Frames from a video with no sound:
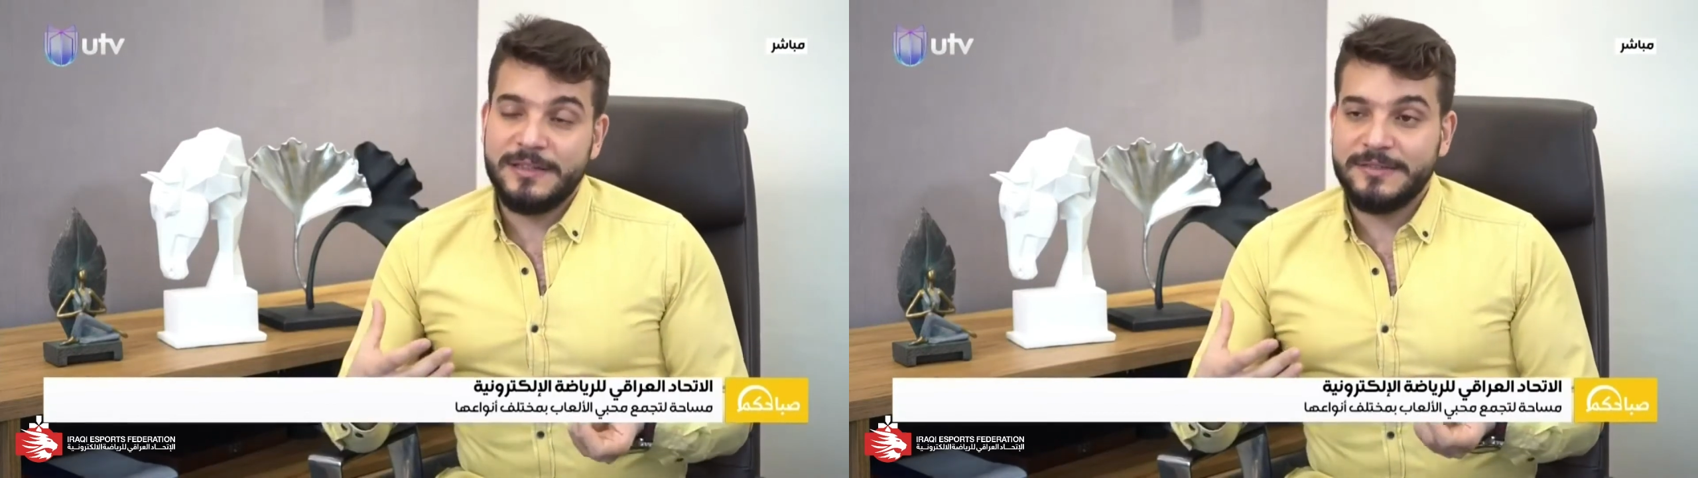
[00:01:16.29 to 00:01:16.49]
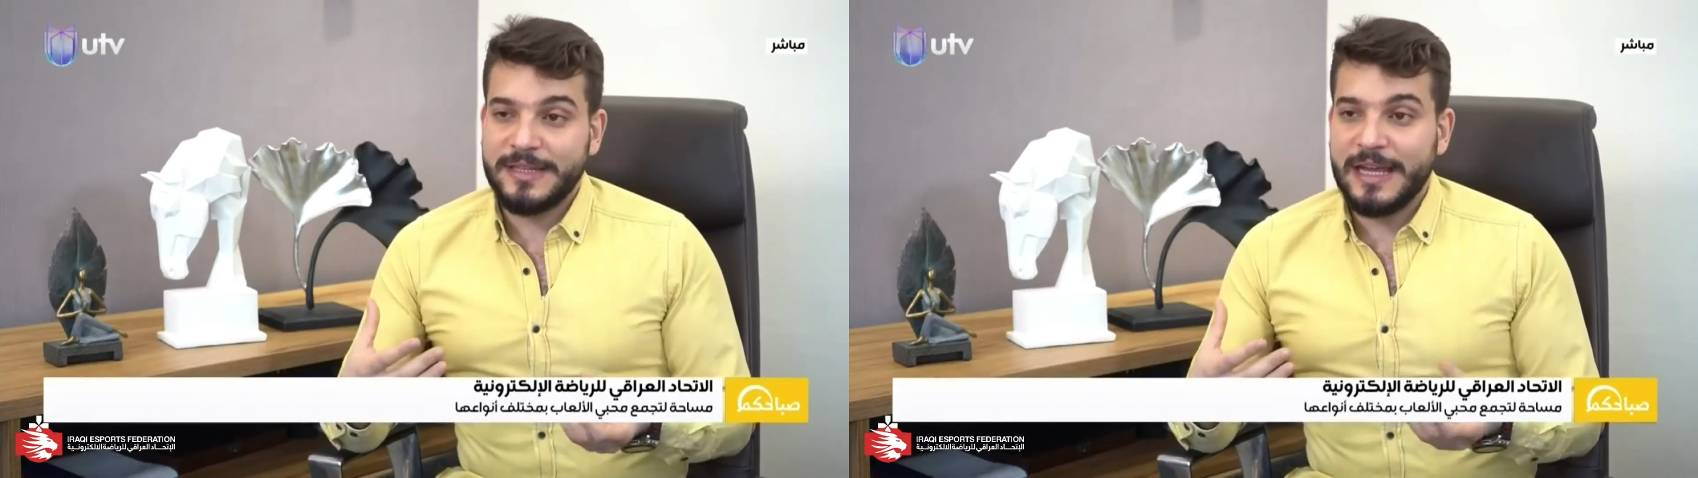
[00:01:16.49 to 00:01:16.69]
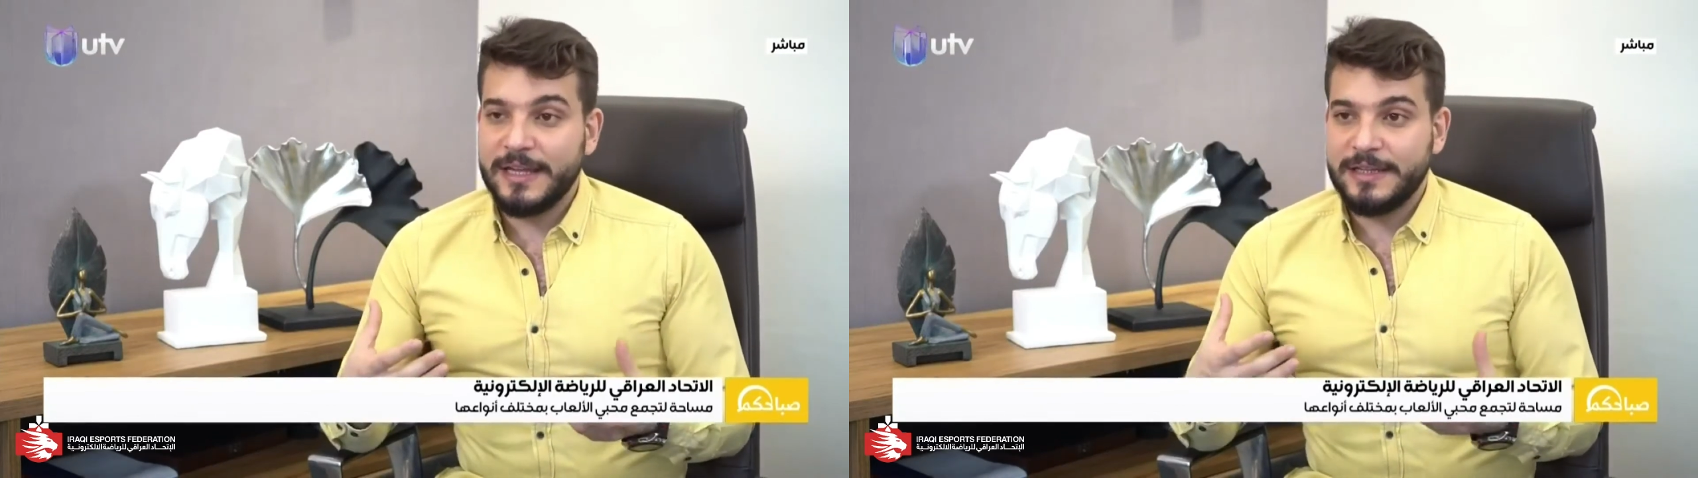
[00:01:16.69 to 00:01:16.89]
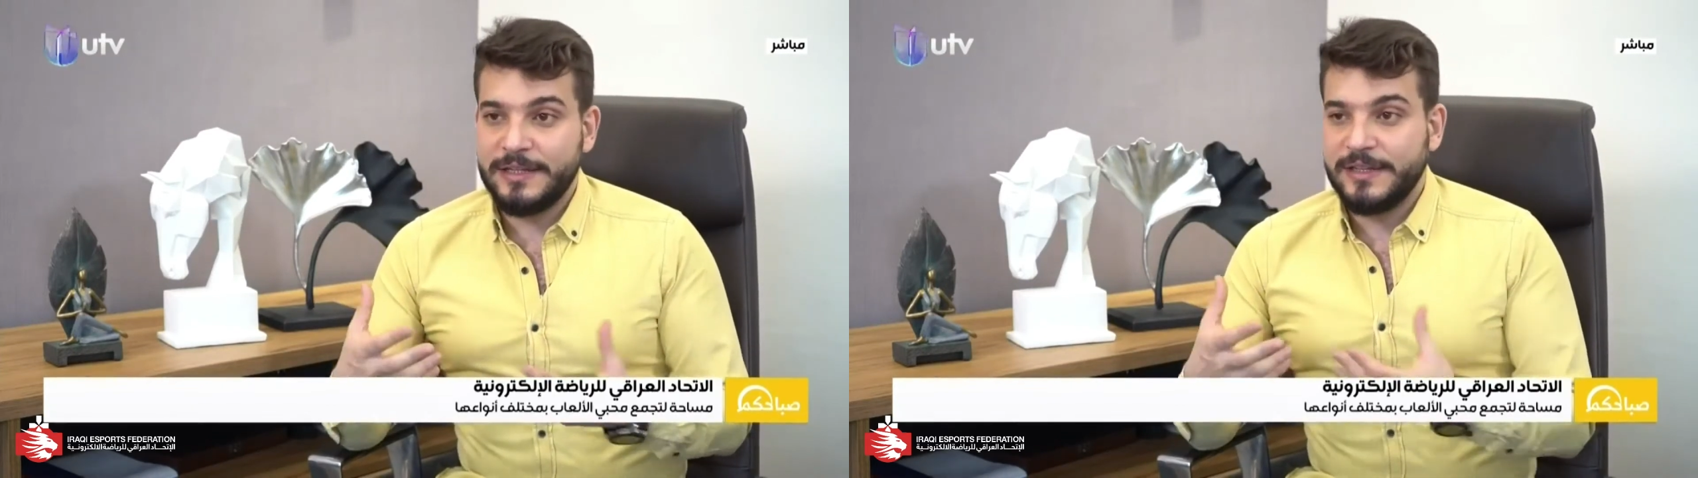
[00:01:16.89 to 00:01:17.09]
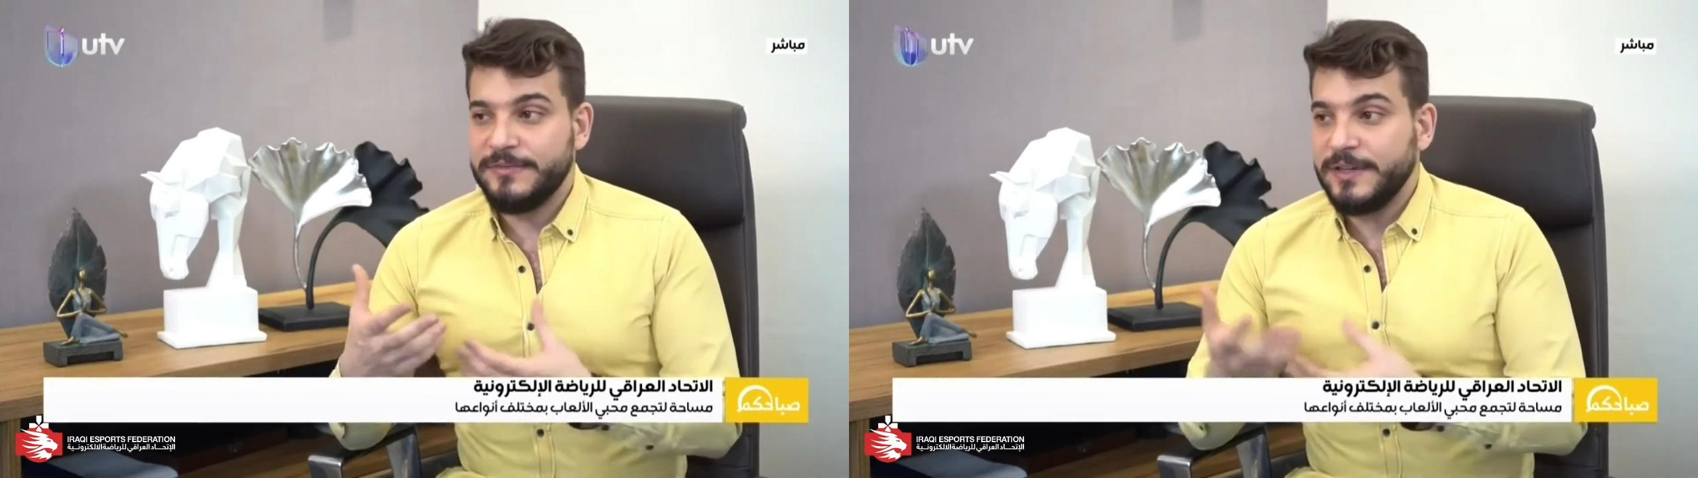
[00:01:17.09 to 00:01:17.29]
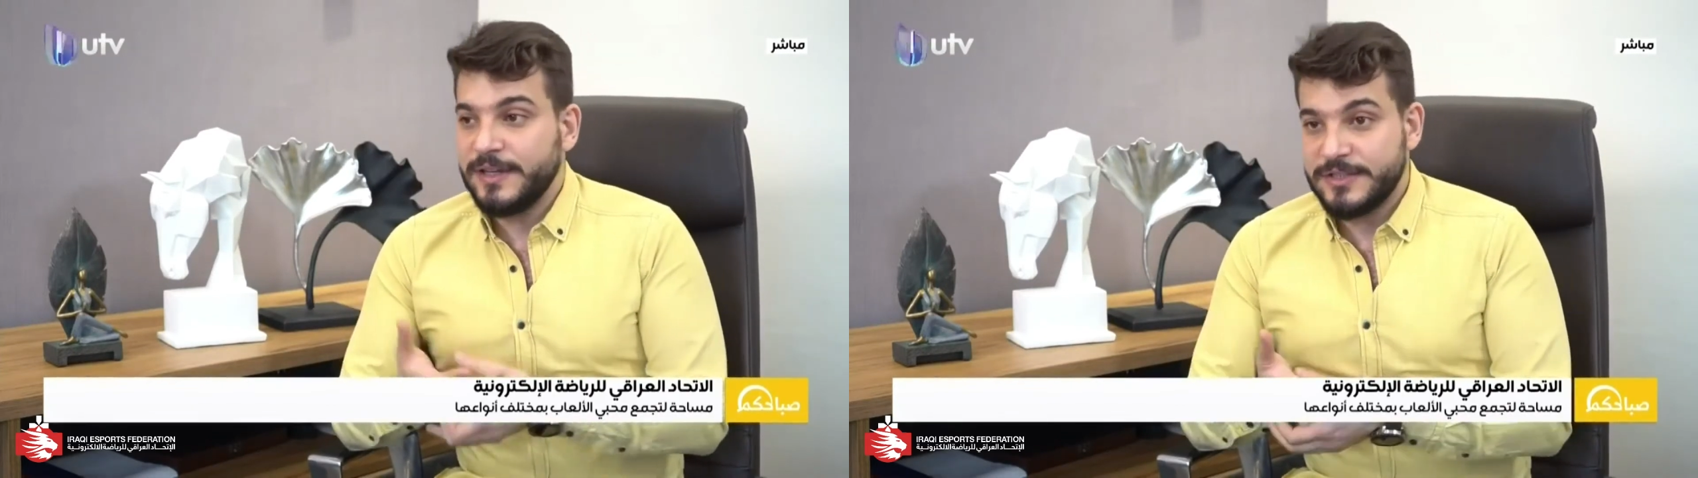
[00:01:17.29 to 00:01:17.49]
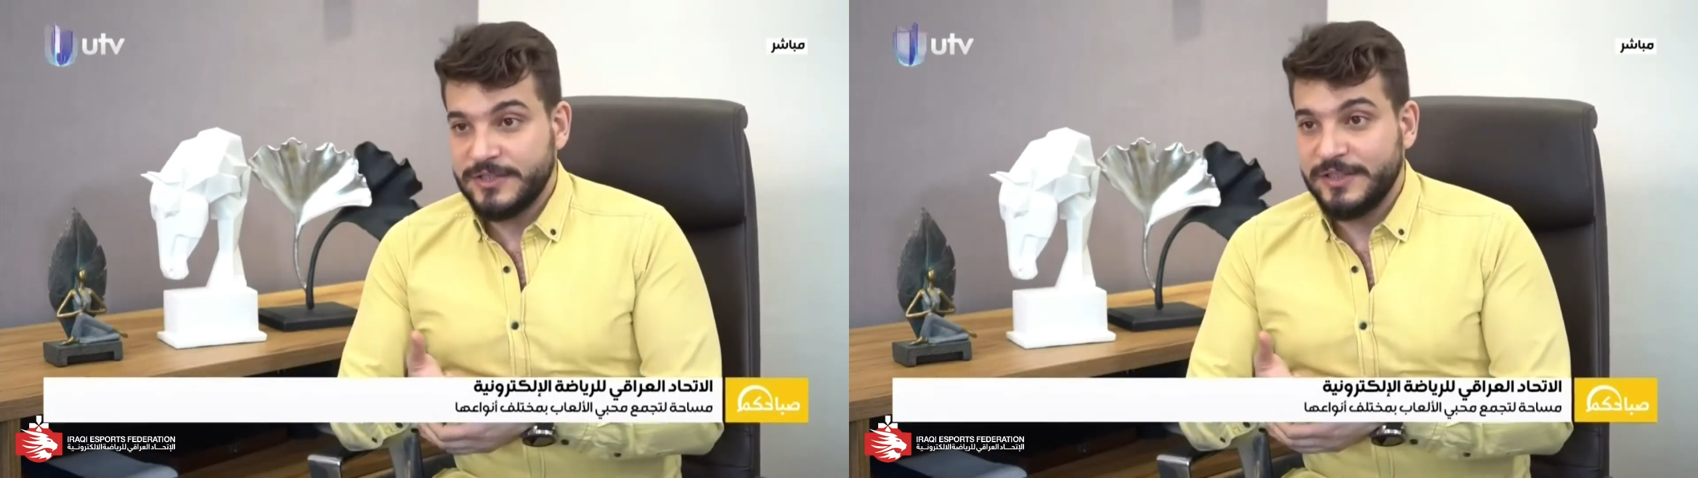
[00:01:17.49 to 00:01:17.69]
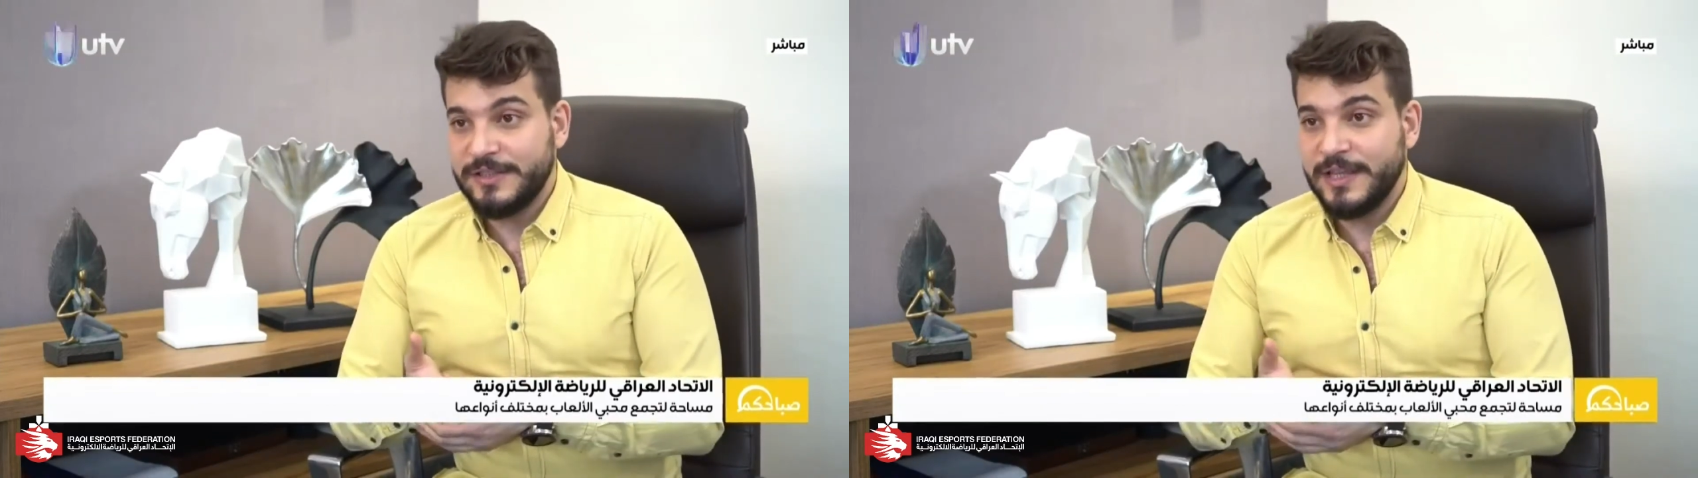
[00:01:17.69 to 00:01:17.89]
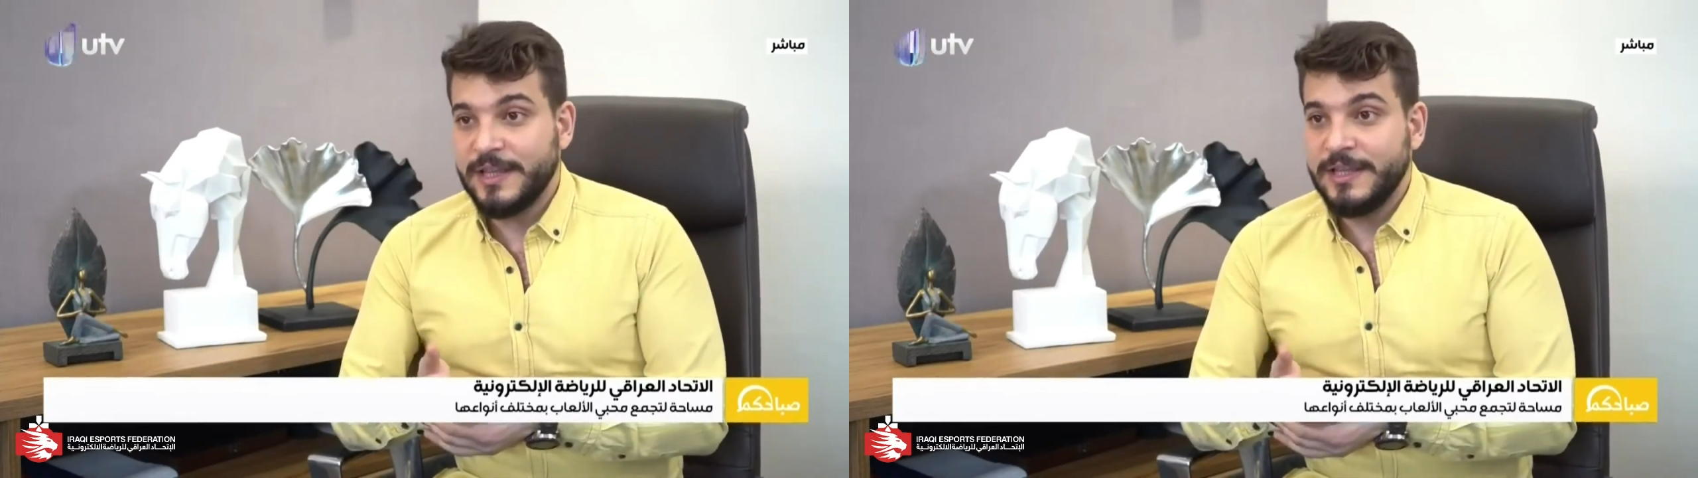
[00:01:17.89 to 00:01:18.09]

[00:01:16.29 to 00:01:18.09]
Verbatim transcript: الاتحاد لان كفكره جديده